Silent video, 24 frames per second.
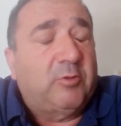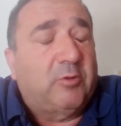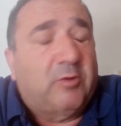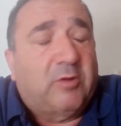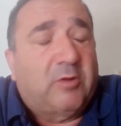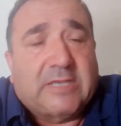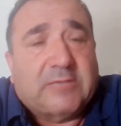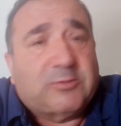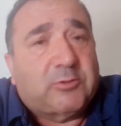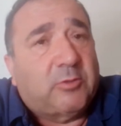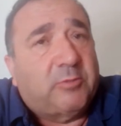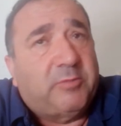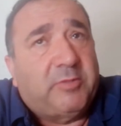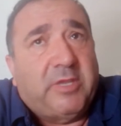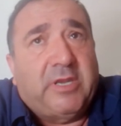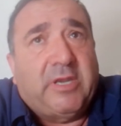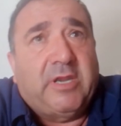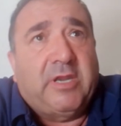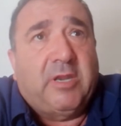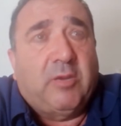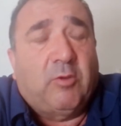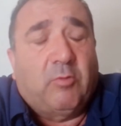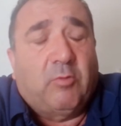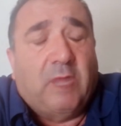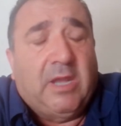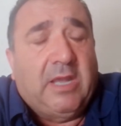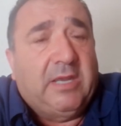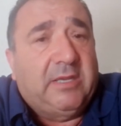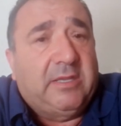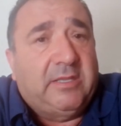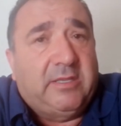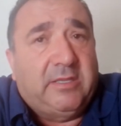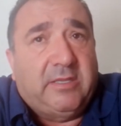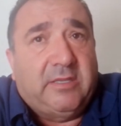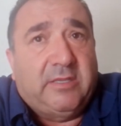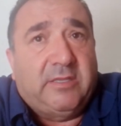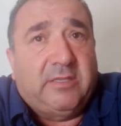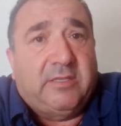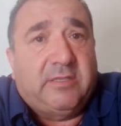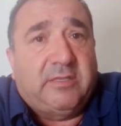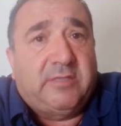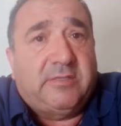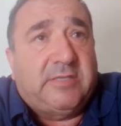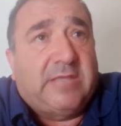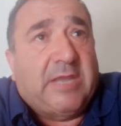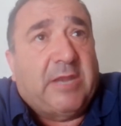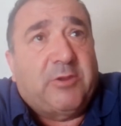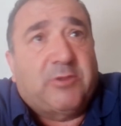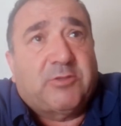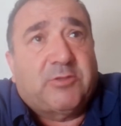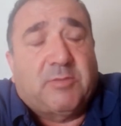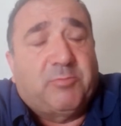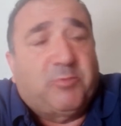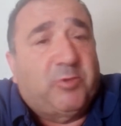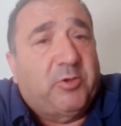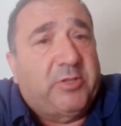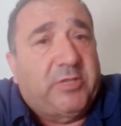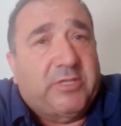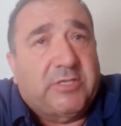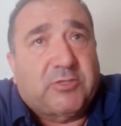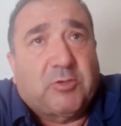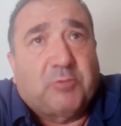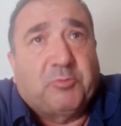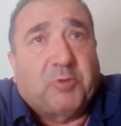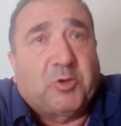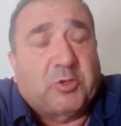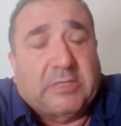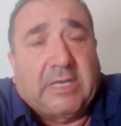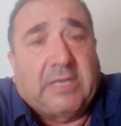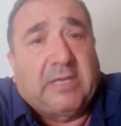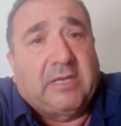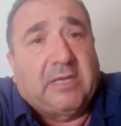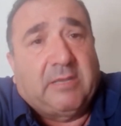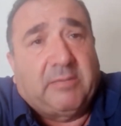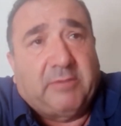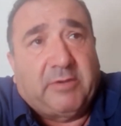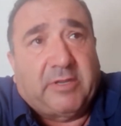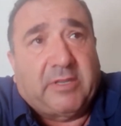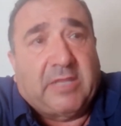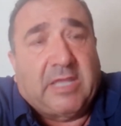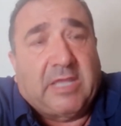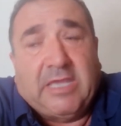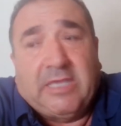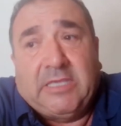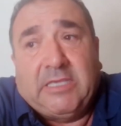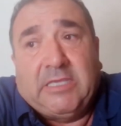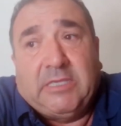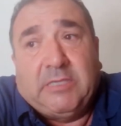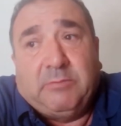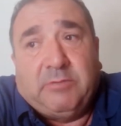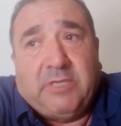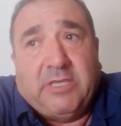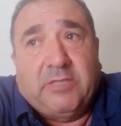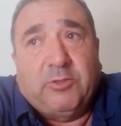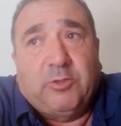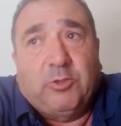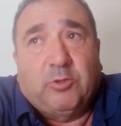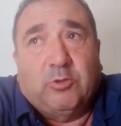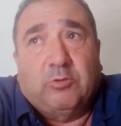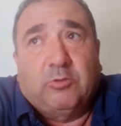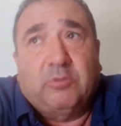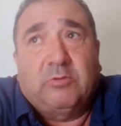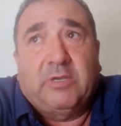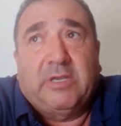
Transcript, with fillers: los gastos vienen igual y ya no se puede soportar, la verdad, y viendo